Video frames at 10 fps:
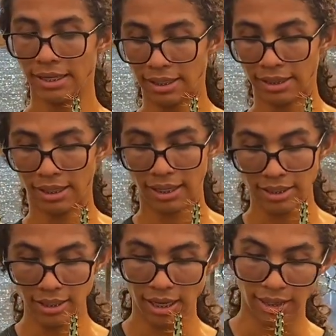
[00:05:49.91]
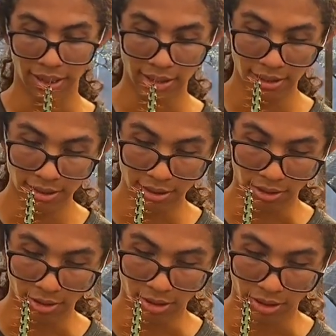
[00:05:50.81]
ainda tem esse
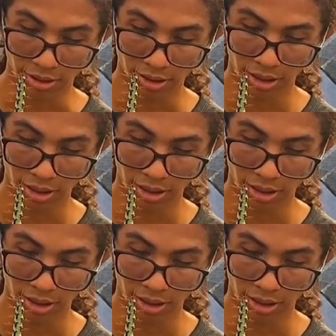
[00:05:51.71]
látexzinho aqui